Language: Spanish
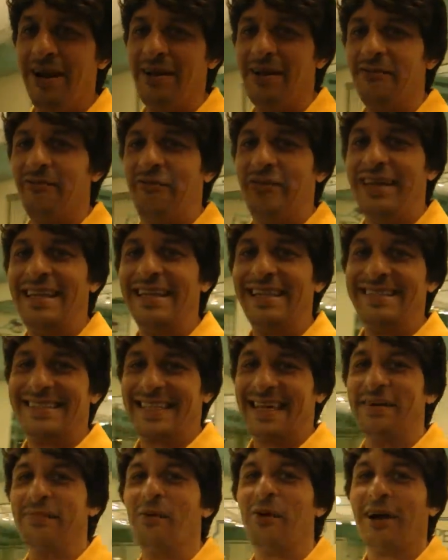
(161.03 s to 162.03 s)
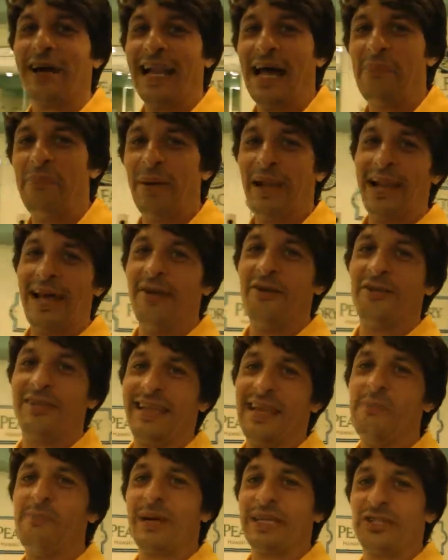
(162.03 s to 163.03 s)
bueno, en fin, sabemos que las perlas no
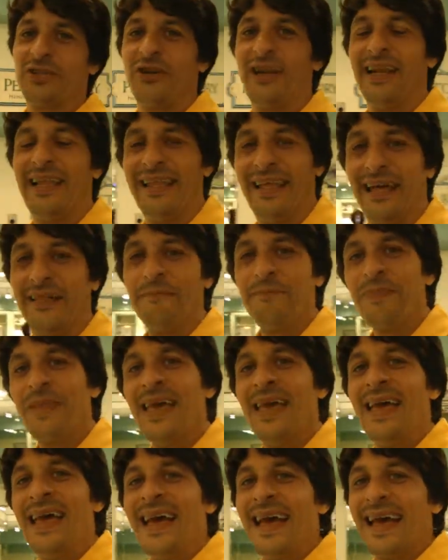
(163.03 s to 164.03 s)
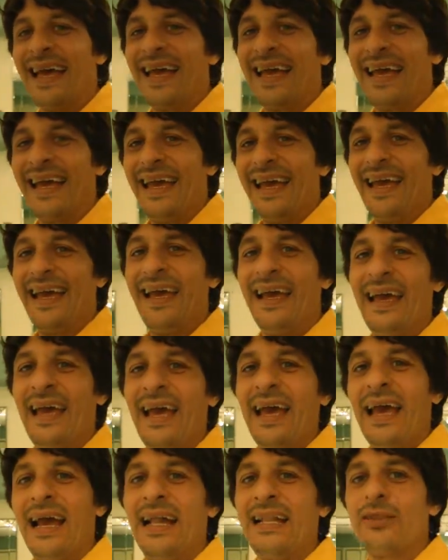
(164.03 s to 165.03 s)
tienen personalidad. Eh,
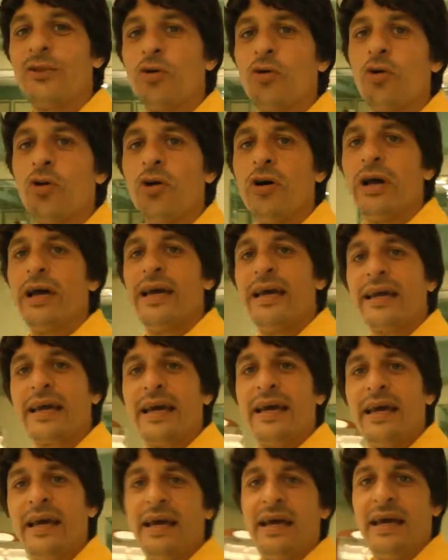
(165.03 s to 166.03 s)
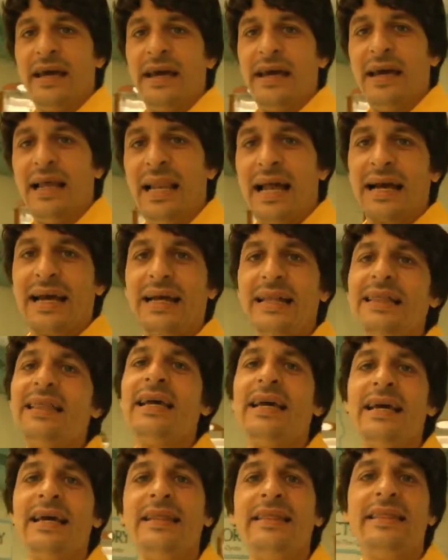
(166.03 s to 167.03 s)
el truco es que la
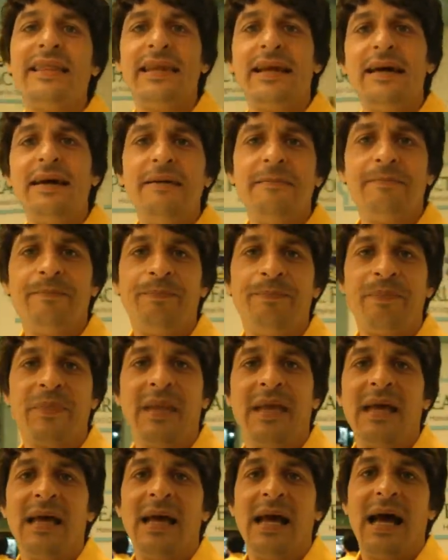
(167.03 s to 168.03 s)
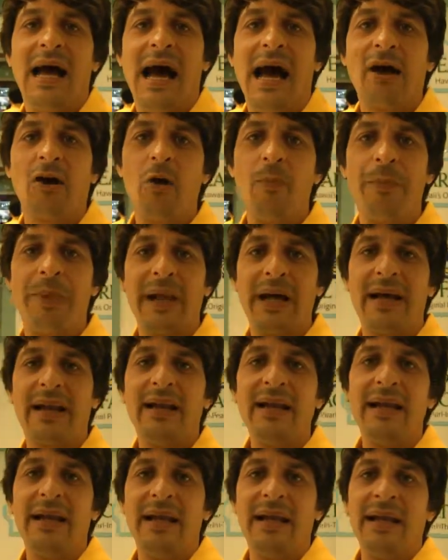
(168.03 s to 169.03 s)
gente entra a
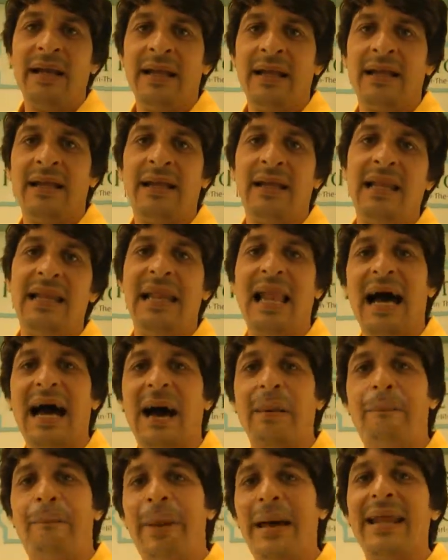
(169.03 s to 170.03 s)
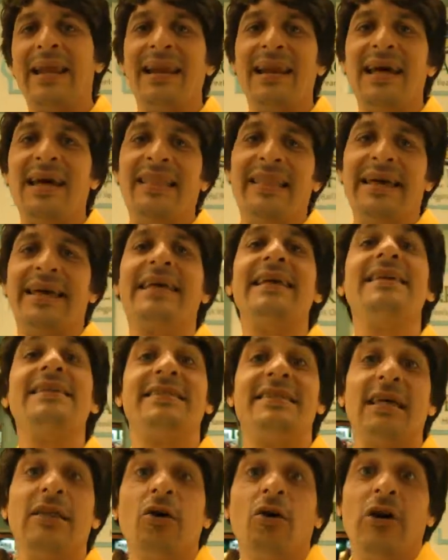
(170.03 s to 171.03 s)
comprar la perla de
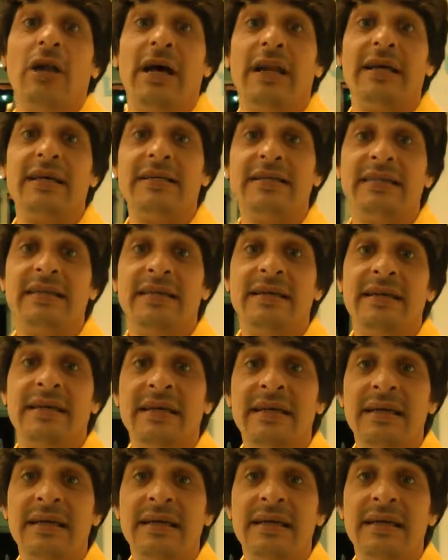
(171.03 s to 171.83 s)
15 dólares